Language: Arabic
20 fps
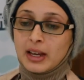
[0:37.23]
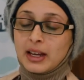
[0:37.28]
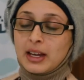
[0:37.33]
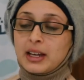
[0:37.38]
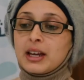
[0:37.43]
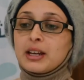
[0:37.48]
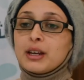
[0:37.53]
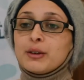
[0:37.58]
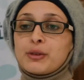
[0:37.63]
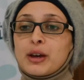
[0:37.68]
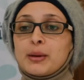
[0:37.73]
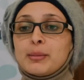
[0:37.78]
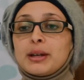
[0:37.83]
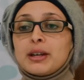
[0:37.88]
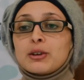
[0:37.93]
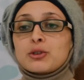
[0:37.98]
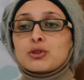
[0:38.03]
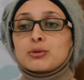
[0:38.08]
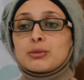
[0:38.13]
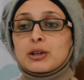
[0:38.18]
يعني هن
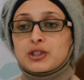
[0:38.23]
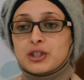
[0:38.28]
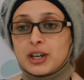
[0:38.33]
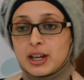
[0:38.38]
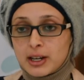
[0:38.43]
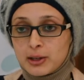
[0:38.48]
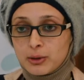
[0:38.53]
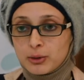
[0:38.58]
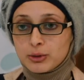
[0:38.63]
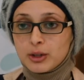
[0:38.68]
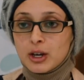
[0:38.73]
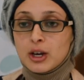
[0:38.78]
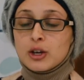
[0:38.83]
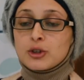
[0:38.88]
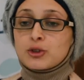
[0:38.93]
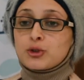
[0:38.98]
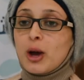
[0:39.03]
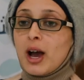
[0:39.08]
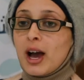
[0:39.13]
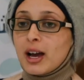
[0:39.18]
فهمانين شو مشاكلهم
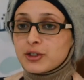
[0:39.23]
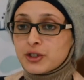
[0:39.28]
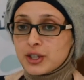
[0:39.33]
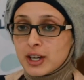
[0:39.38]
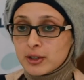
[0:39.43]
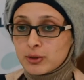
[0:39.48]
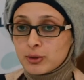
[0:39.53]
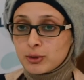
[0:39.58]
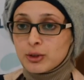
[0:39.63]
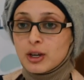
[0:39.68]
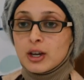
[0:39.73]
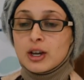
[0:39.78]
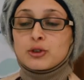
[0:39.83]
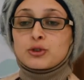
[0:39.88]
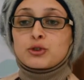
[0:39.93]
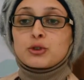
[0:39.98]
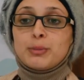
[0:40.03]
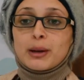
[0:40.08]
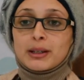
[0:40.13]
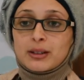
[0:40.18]
شو حاجاتهم
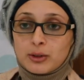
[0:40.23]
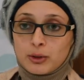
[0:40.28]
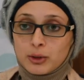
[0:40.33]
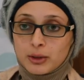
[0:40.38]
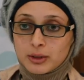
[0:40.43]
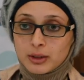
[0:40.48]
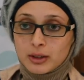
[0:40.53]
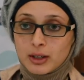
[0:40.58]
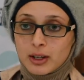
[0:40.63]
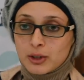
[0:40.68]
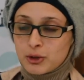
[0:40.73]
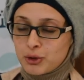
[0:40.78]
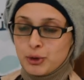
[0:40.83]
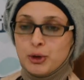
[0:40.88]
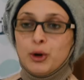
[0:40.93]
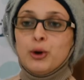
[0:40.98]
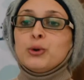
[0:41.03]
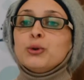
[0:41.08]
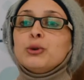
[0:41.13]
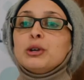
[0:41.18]
شو بدهم شو
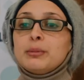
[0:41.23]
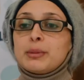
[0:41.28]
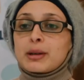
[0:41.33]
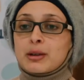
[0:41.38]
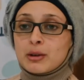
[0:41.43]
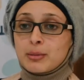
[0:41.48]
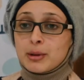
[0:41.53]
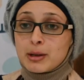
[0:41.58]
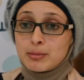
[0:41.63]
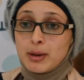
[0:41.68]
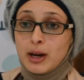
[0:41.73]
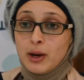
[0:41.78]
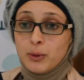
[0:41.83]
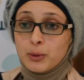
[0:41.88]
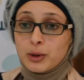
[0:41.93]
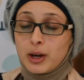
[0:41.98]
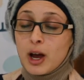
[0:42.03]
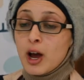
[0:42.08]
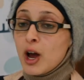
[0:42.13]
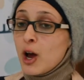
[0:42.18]
الحلول اللي
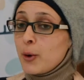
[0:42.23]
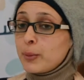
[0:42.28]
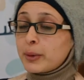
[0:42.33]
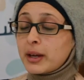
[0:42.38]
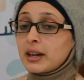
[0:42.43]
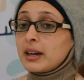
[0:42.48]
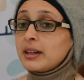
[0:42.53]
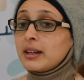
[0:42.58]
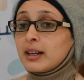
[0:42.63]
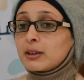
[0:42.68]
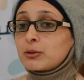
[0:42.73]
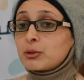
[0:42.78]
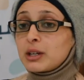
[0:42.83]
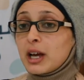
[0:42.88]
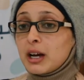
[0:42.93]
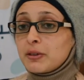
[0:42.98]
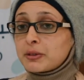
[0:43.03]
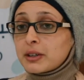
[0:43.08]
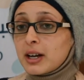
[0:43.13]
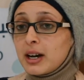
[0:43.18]
بيطمحوا لها يمكن هن
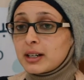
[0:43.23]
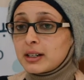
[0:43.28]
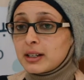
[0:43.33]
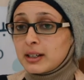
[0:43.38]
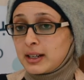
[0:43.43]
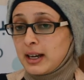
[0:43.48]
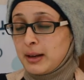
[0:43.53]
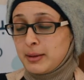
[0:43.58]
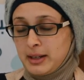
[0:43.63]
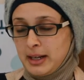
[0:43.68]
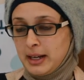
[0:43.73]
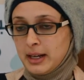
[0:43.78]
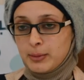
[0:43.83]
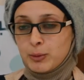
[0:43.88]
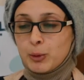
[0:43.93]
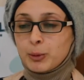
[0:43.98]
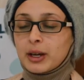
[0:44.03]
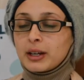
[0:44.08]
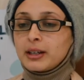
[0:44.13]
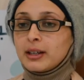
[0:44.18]
يعطونا افكار يعني
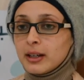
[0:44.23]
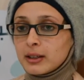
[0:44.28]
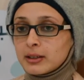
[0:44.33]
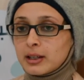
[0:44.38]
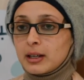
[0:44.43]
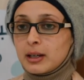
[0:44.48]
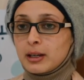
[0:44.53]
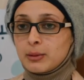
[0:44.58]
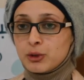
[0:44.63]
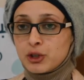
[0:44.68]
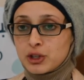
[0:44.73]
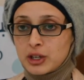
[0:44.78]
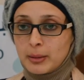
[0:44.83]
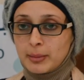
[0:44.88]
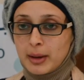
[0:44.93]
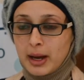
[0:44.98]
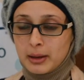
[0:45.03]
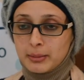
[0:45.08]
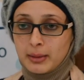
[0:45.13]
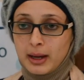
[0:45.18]
ممكن يعطي
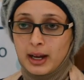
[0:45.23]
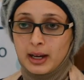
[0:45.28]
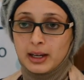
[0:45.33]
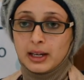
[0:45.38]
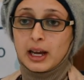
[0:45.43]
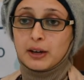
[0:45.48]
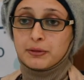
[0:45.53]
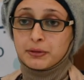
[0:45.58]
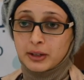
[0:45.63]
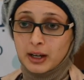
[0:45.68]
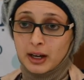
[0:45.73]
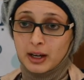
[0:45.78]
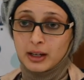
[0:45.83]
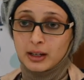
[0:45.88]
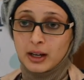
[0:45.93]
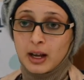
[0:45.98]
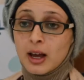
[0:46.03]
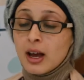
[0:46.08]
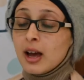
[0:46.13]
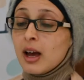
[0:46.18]
المجتمع المحلي
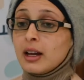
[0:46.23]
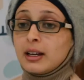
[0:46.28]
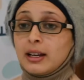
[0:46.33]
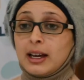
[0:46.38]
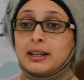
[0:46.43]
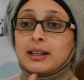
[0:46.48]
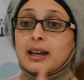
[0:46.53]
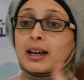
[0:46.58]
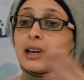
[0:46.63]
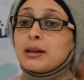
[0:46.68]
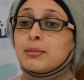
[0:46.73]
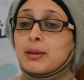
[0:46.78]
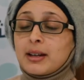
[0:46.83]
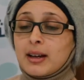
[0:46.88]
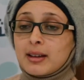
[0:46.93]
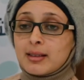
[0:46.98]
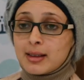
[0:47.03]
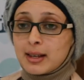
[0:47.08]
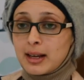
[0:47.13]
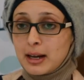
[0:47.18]
افكار يعني غير ما
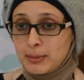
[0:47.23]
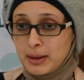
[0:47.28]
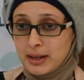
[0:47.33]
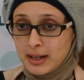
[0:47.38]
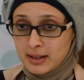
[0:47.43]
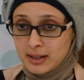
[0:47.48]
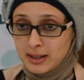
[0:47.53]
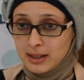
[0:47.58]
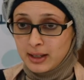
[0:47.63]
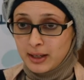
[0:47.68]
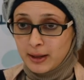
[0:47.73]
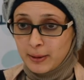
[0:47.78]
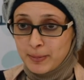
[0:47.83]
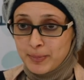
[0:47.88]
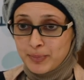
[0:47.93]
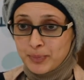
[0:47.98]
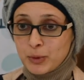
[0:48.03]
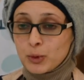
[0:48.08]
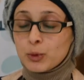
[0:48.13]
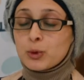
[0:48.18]
يعطيها البلديه
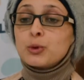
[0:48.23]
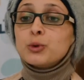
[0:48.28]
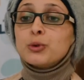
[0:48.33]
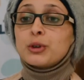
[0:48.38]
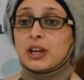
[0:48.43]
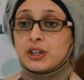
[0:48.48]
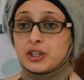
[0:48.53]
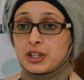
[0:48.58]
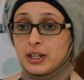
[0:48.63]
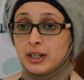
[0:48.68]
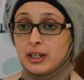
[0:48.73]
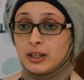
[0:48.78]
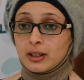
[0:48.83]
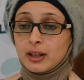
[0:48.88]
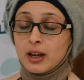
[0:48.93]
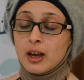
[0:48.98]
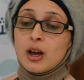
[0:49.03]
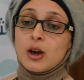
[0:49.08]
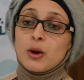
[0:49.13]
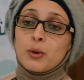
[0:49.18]
نكونوا ناجحين
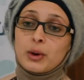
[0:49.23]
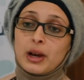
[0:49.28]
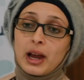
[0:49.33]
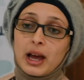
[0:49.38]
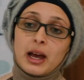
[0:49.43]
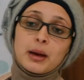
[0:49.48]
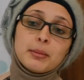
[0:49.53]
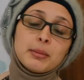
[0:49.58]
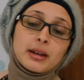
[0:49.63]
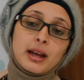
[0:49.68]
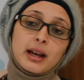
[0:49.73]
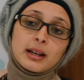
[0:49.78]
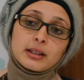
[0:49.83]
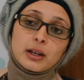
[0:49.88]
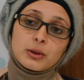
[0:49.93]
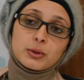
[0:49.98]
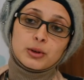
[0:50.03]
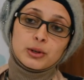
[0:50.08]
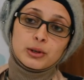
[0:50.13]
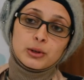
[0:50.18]
والاهم من
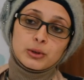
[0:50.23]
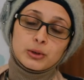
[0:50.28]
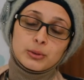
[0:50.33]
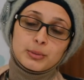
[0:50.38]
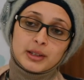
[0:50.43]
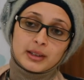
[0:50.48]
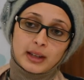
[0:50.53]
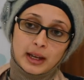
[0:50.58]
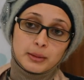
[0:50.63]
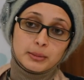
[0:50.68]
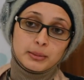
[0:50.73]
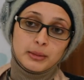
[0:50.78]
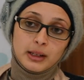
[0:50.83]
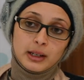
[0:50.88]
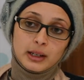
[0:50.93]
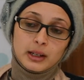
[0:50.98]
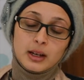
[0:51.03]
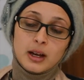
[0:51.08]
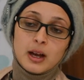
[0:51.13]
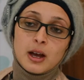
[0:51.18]
هيدا وكله
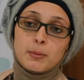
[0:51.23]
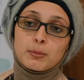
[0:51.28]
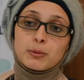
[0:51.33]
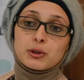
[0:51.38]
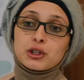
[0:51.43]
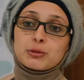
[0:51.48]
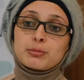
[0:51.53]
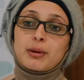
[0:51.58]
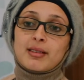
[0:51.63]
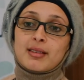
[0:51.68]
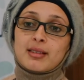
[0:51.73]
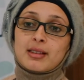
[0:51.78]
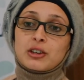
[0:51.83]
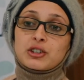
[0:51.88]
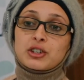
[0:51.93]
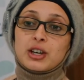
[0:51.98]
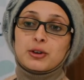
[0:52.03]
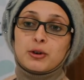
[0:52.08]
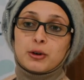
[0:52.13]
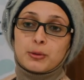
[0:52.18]
بالتنميه مش بس
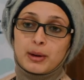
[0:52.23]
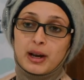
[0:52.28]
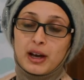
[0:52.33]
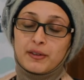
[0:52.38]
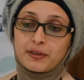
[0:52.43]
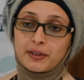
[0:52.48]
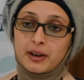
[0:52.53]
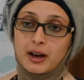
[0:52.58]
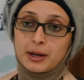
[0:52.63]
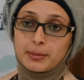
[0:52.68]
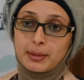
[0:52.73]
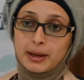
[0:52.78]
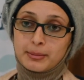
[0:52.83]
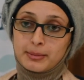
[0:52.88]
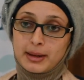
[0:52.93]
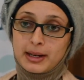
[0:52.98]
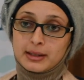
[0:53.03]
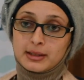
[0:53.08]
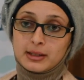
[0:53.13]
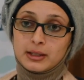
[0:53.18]
تشارك بالافكار بين
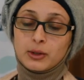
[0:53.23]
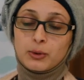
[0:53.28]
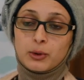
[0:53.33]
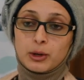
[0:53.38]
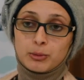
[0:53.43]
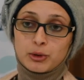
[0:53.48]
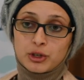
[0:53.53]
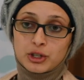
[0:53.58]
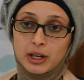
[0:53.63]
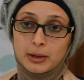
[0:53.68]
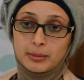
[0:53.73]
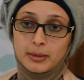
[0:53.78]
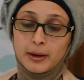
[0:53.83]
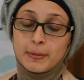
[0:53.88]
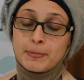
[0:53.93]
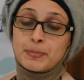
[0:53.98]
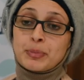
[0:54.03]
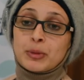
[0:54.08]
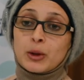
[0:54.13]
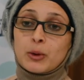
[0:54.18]
البلديه والمجتمع
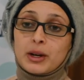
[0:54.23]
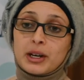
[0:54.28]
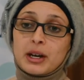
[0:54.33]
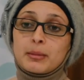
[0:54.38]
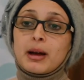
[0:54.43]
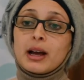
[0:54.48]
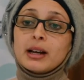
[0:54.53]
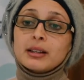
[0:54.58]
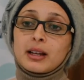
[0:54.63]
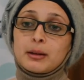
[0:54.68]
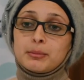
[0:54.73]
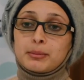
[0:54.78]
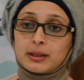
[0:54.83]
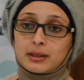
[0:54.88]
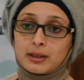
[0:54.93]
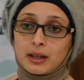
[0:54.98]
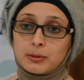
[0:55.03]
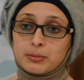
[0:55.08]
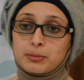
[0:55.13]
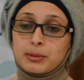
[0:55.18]
وانما ايضا
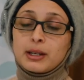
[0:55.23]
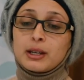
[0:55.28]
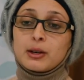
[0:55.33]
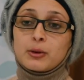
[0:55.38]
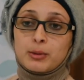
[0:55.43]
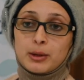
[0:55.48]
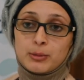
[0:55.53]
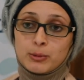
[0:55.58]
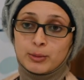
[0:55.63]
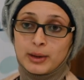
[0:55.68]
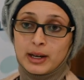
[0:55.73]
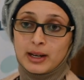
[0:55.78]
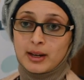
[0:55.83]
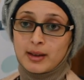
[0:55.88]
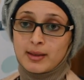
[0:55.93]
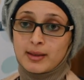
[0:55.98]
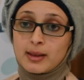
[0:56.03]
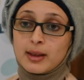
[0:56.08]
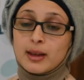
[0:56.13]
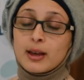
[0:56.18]
بالتطبيق
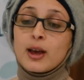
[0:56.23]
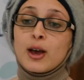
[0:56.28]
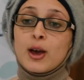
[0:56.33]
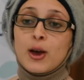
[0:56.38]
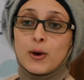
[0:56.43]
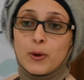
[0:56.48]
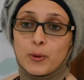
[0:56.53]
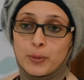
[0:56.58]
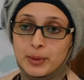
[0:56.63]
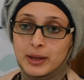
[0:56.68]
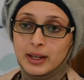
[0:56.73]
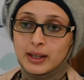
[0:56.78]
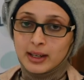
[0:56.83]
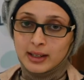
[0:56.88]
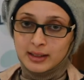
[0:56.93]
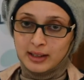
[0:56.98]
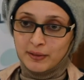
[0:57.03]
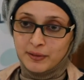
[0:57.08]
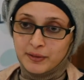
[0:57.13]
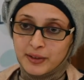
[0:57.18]
وبالممارسه
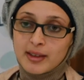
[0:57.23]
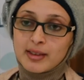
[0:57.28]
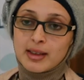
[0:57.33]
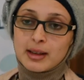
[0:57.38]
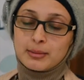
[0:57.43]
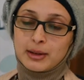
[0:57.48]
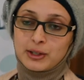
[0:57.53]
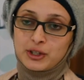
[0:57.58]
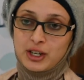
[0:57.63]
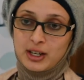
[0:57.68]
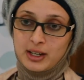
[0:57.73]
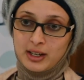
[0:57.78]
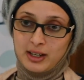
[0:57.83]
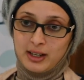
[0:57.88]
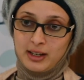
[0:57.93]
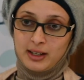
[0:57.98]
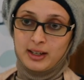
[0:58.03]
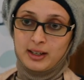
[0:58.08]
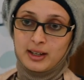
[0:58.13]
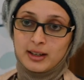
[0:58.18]
وبتنفيذ
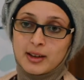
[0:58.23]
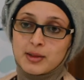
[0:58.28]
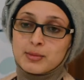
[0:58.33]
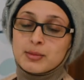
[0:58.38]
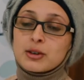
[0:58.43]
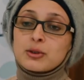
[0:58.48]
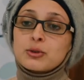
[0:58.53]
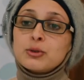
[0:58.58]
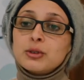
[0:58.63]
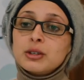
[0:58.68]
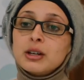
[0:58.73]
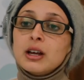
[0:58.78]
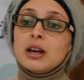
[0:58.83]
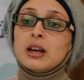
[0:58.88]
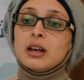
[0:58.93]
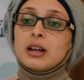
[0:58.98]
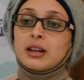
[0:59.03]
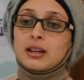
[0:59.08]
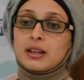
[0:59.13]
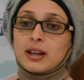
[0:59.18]
المشاريع يعني لازم يكون
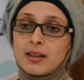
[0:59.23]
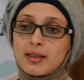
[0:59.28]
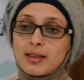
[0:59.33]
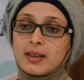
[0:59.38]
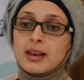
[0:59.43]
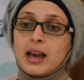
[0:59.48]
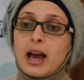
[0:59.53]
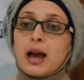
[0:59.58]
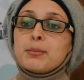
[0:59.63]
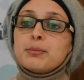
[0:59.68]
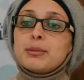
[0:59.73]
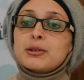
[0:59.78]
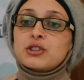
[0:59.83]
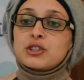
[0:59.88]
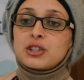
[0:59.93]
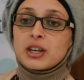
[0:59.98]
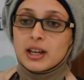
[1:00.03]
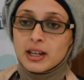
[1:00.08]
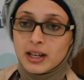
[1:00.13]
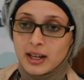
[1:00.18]
تكون الناس هي عم
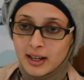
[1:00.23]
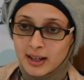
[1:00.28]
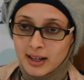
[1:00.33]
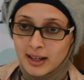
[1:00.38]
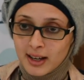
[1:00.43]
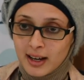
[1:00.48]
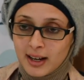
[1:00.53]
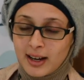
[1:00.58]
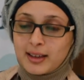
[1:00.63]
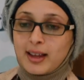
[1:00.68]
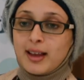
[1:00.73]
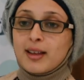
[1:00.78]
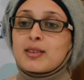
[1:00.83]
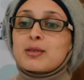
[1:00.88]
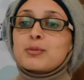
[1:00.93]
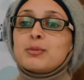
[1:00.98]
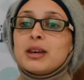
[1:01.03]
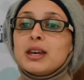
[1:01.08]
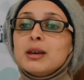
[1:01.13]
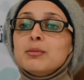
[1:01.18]
بتشارك
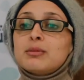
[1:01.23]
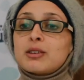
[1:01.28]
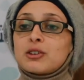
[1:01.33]
لتحس بقيمه